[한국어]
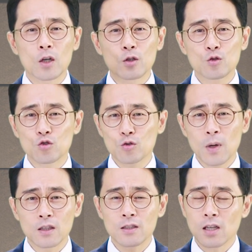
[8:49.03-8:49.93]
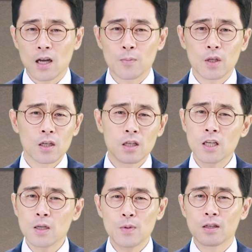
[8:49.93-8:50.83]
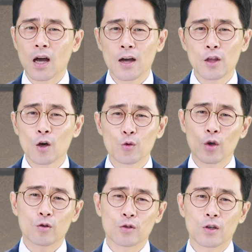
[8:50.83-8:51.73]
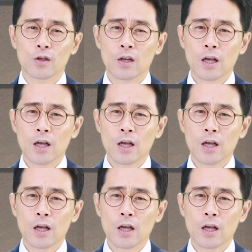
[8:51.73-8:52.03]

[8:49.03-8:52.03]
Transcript: 왔던 수많은 사람들이 이미 다 예언되었고요.